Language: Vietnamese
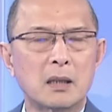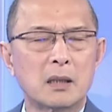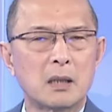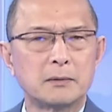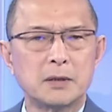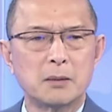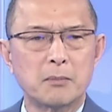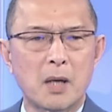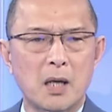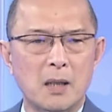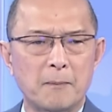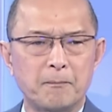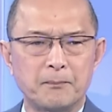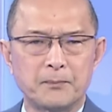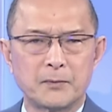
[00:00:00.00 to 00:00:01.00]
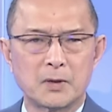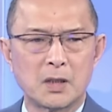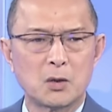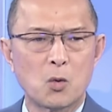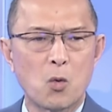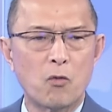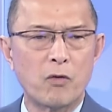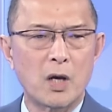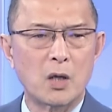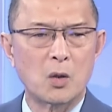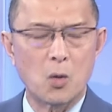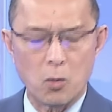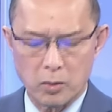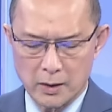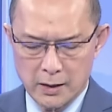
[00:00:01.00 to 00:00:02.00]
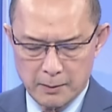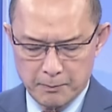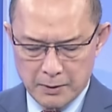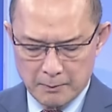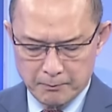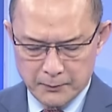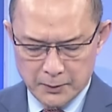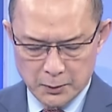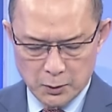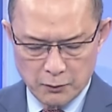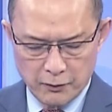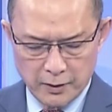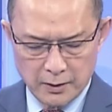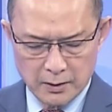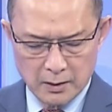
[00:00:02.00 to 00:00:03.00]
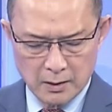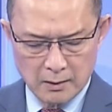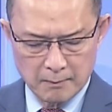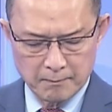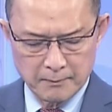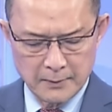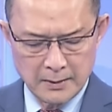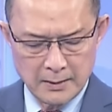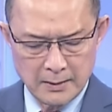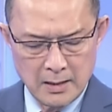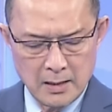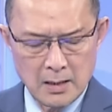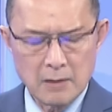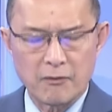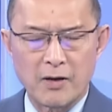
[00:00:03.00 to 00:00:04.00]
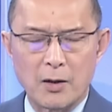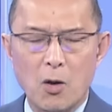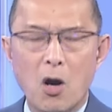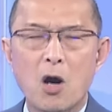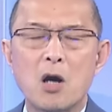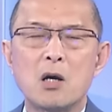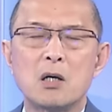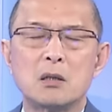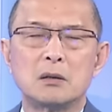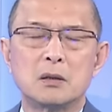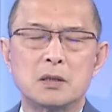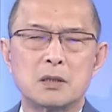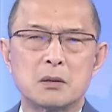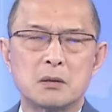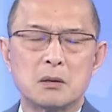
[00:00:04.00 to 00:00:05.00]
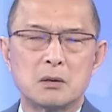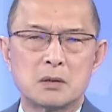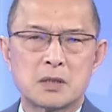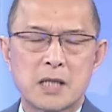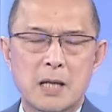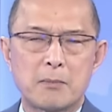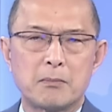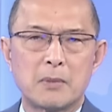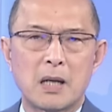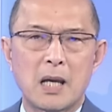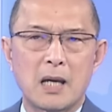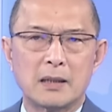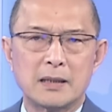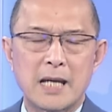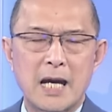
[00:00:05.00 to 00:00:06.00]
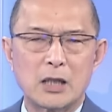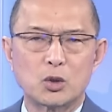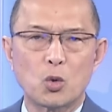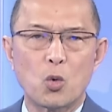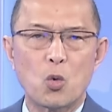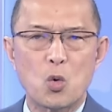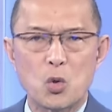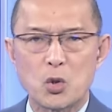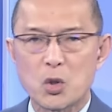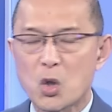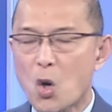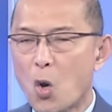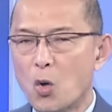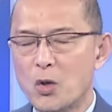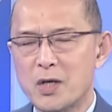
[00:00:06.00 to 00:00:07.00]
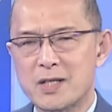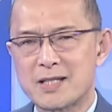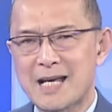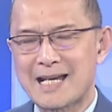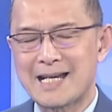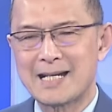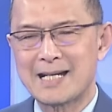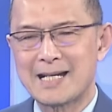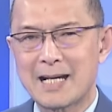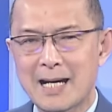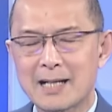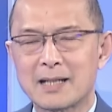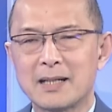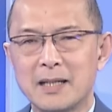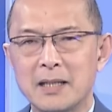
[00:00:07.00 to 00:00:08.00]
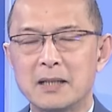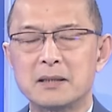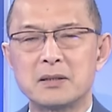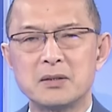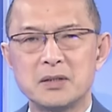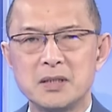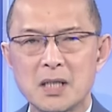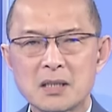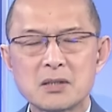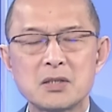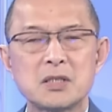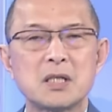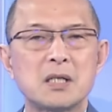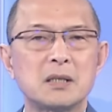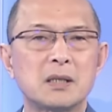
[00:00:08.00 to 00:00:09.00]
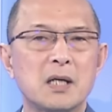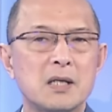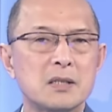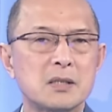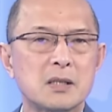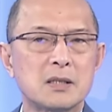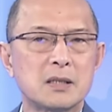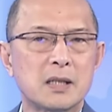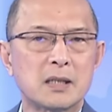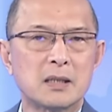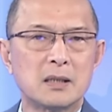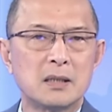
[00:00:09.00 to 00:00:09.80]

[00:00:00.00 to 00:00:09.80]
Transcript: đó, nhưng mà cái khu vực khủng khiếp lắm thưa quý vị. Và đó được xem là nhà tù nổi danh khắc nghiệt nhất trên thế giới này.